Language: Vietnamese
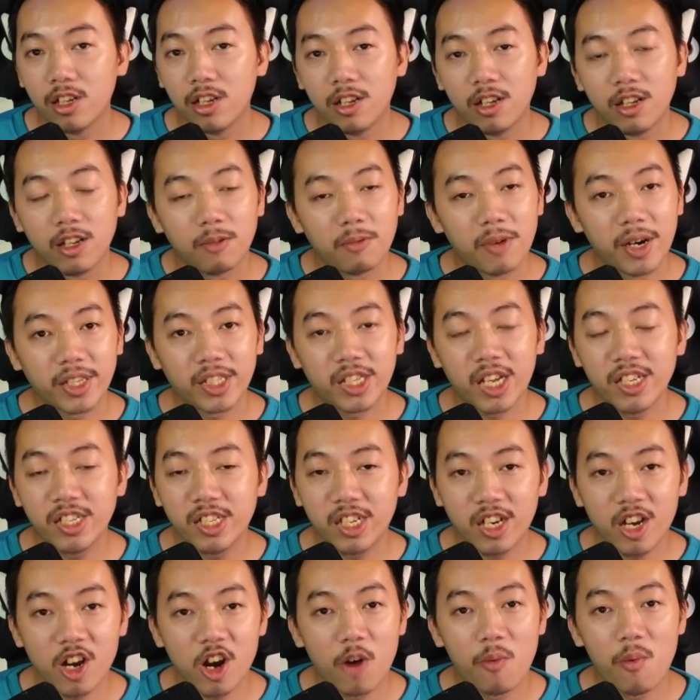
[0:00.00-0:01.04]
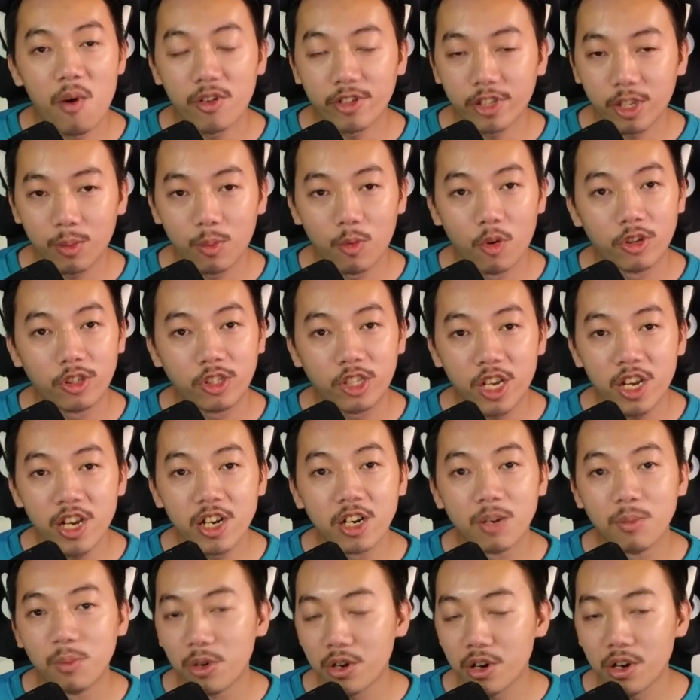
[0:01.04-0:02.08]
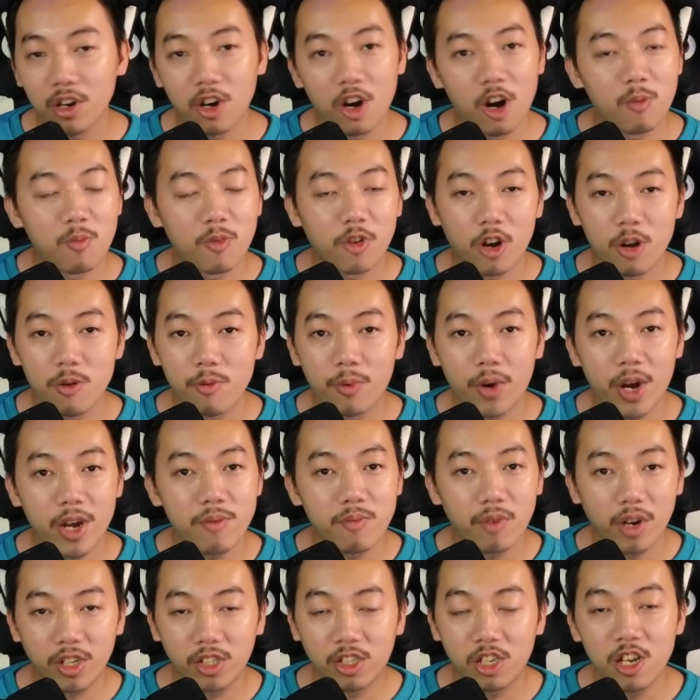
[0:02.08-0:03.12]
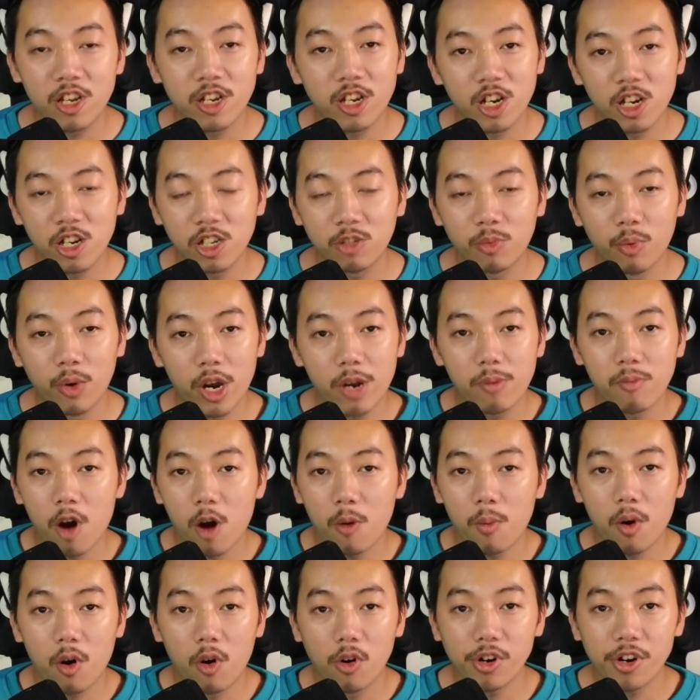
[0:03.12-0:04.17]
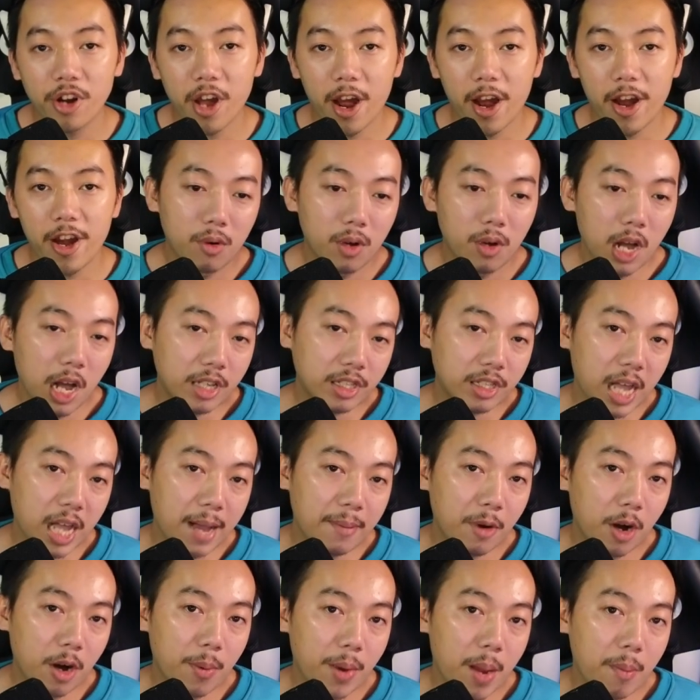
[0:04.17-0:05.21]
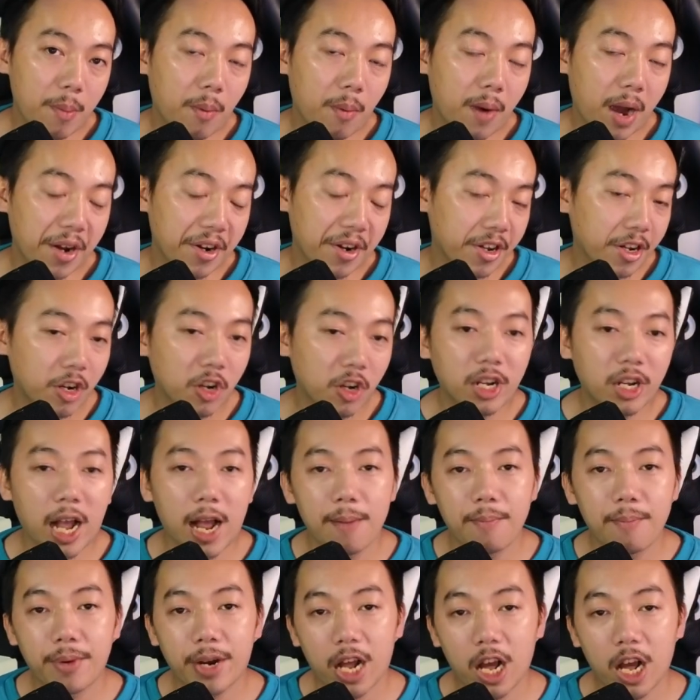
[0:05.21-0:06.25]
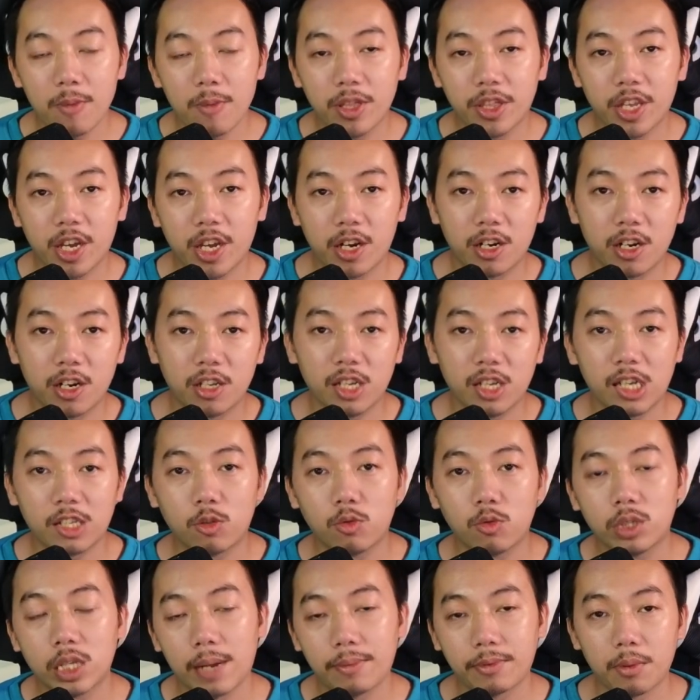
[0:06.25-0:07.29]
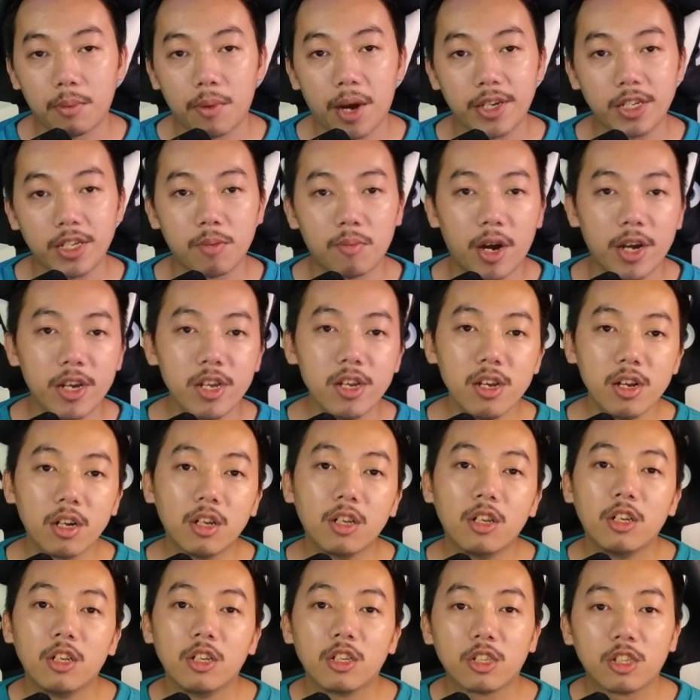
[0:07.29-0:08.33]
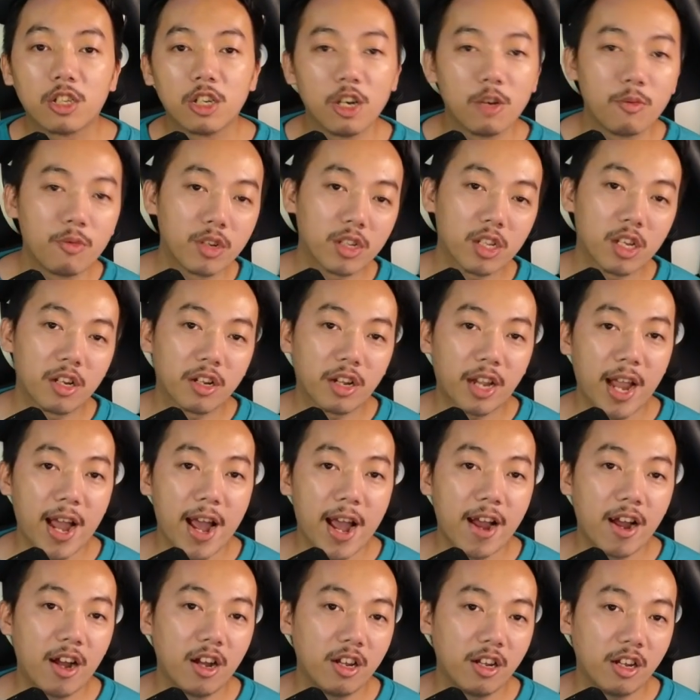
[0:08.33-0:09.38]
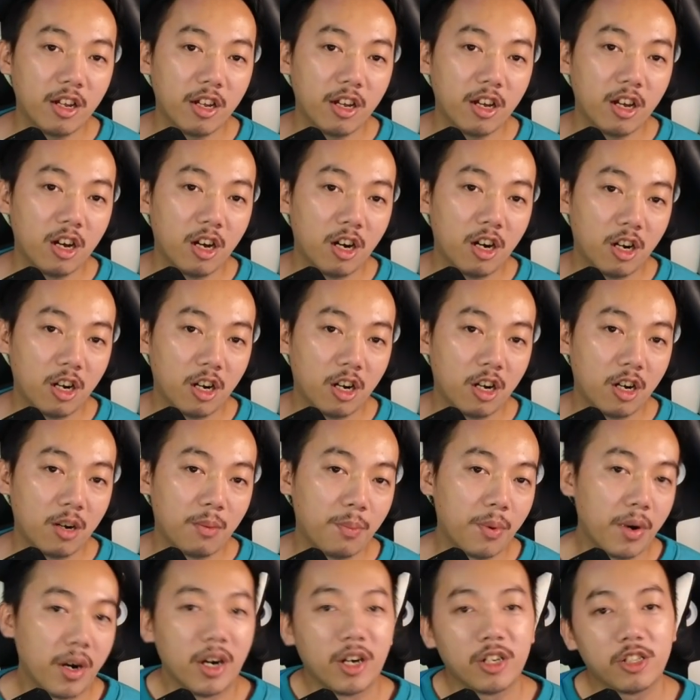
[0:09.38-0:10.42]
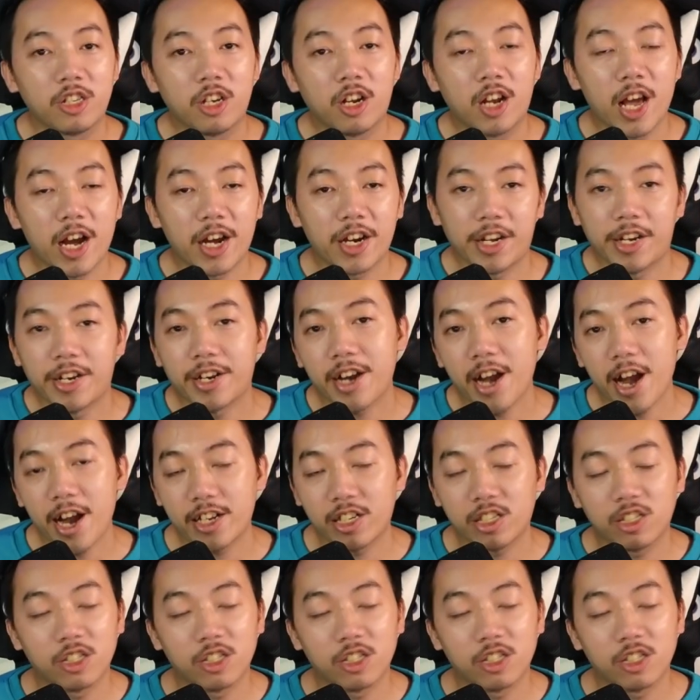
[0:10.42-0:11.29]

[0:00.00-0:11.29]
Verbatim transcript: và sân chỉ khom học tập bốn trí rồi mua cả khom rồi phải bảy trí cứ thuê bóng bóng đại à xa bờ bé của bạn nó không cam ra mình tên đại ra tụ sáp cho mày cho mấy cứ với thời ca ở phở chỉ là khách